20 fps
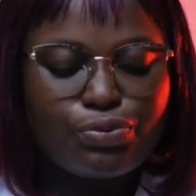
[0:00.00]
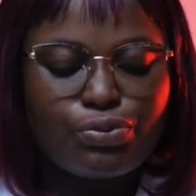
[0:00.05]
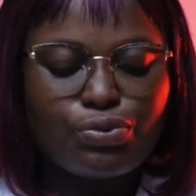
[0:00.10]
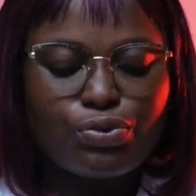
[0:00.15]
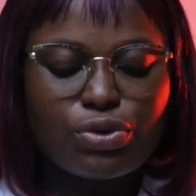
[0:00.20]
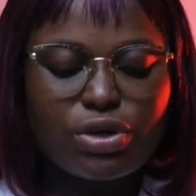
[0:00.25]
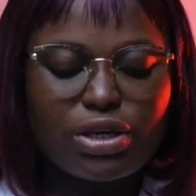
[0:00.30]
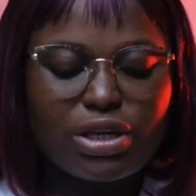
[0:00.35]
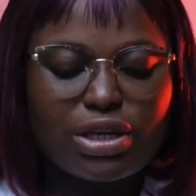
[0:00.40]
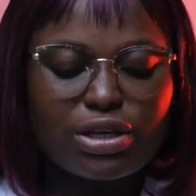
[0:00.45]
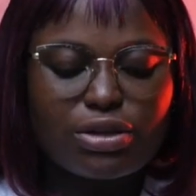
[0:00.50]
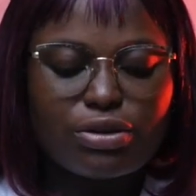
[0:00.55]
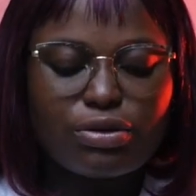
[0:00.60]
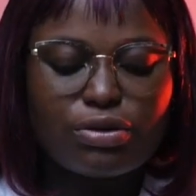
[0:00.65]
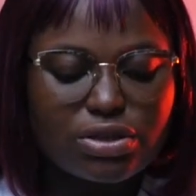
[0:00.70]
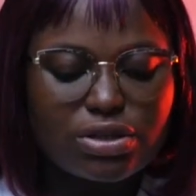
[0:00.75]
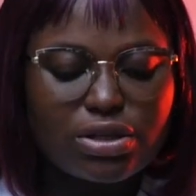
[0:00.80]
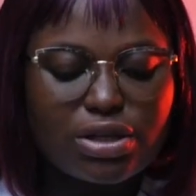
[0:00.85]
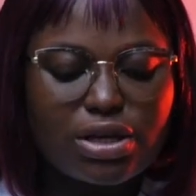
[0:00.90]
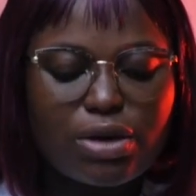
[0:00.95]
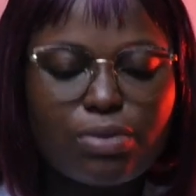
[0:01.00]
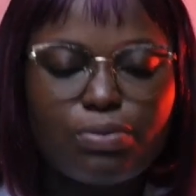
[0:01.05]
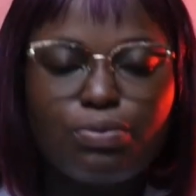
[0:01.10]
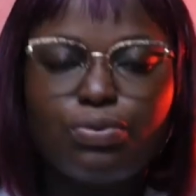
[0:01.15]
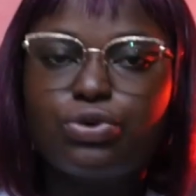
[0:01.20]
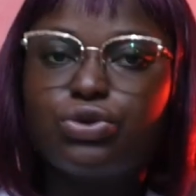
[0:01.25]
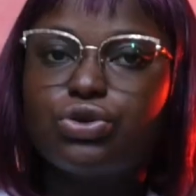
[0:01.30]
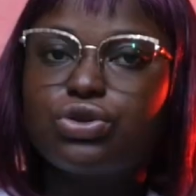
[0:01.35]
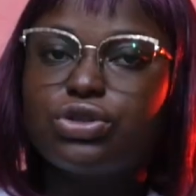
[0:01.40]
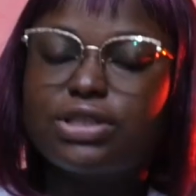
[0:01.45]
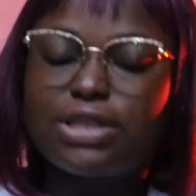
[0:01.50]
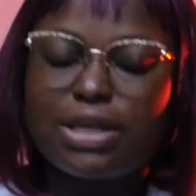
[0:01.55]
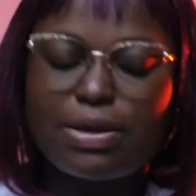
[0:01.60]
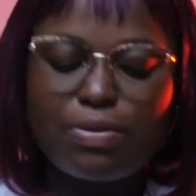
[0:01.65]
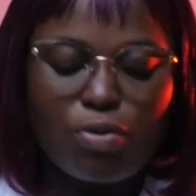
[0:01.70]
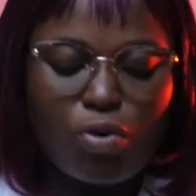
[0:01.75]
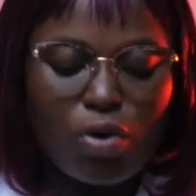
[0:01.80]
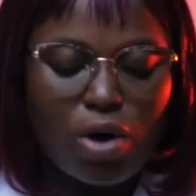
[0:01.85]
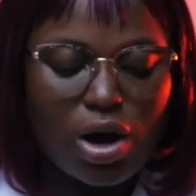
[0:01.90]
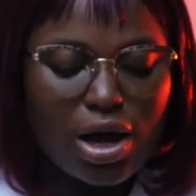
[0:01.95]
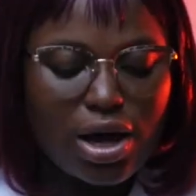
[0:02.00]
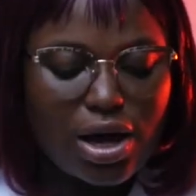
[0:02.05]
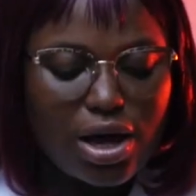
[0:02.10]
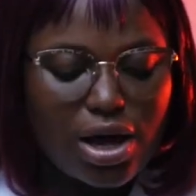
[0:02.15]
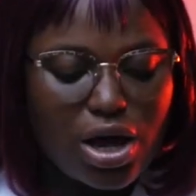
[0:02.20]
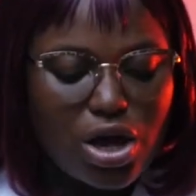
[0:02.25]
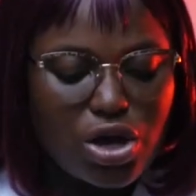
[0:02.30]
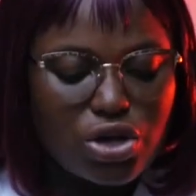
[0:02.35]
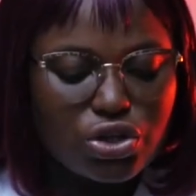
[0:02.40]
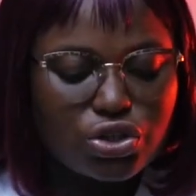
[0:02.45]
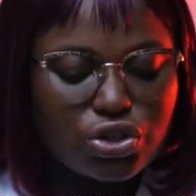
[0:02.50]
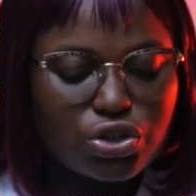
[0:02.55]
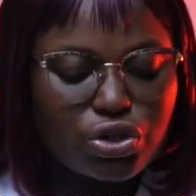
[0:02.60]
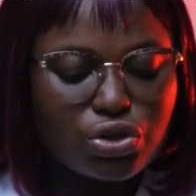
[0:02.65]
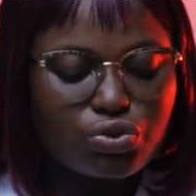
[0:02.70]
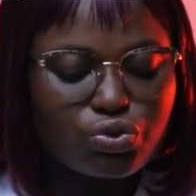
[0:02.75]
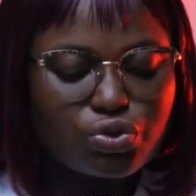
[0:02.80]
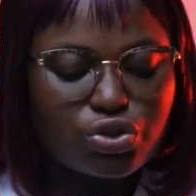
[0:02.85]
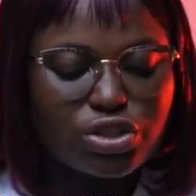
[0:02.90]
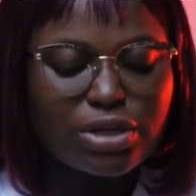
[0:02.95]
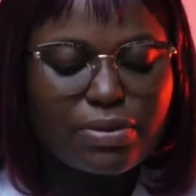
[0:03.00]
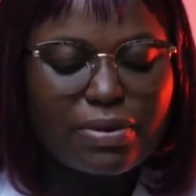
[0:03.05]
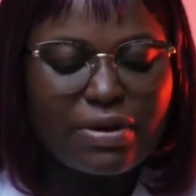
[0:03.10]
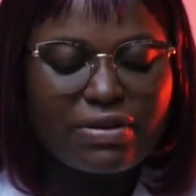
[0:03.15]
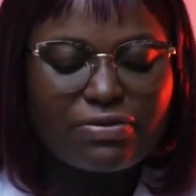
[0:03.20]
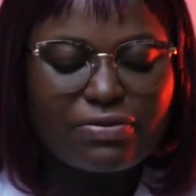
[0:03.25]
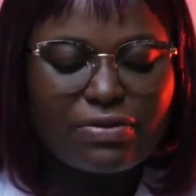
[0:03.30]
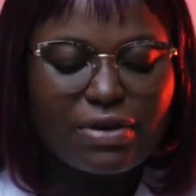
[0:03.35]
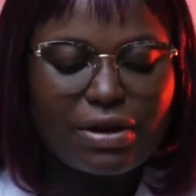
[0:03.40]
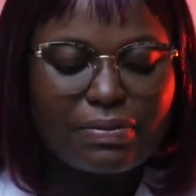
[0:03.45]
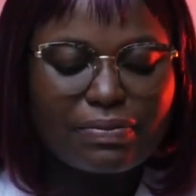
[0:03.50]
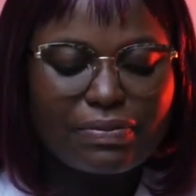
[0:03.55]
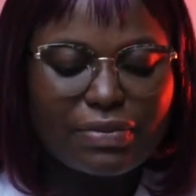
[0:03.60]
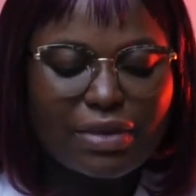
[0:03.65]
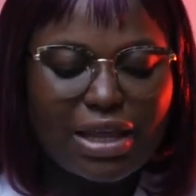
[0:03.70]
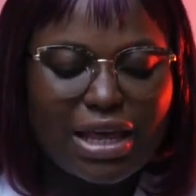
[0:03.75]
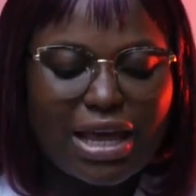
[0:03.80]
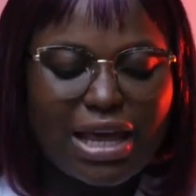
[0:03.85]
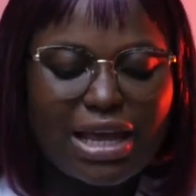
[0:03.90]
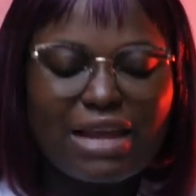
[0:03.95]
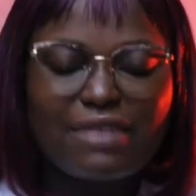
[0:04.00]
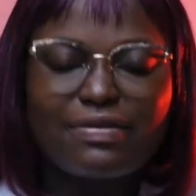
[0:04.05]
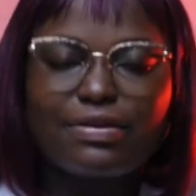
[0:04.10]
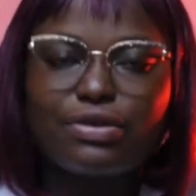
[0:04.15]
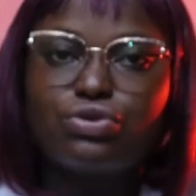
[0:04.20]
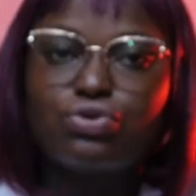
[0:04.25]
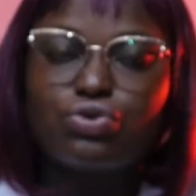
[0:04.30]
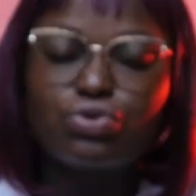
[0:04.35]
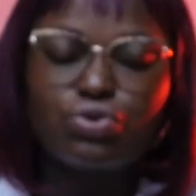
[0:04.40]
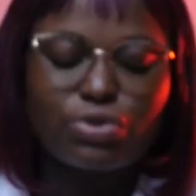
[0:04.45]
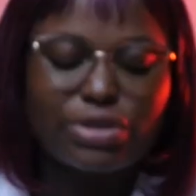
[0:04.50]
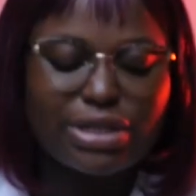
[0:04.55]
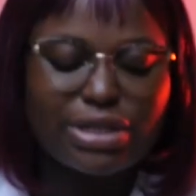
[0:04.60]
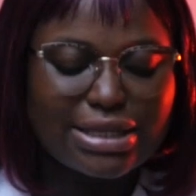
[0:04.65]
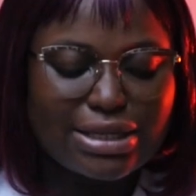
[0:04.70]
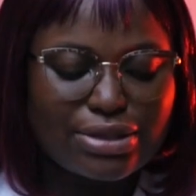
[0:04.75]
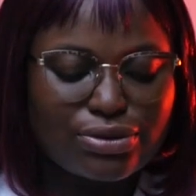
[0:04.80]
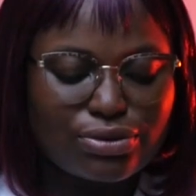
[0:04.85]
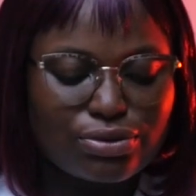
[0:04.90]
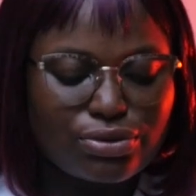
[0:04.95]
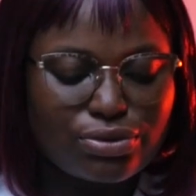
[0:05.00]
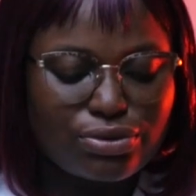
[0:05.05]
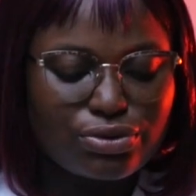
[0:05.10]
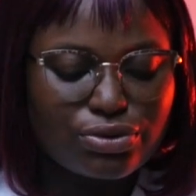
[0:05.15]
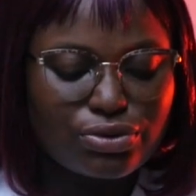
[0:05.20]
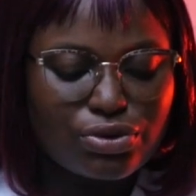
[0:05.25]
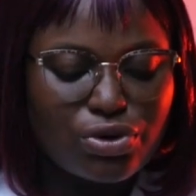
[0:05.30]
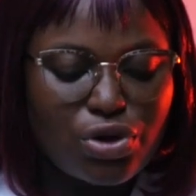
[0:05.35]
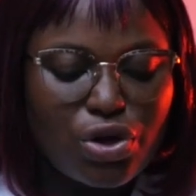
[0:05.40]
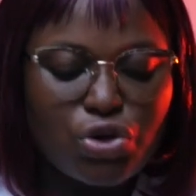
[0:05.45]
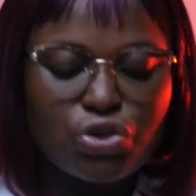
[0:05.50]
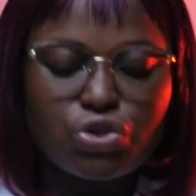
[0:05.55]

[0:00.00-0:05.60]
Puis, plus de cinq mois, sans toucher ma femme, elle avait toujours excuses.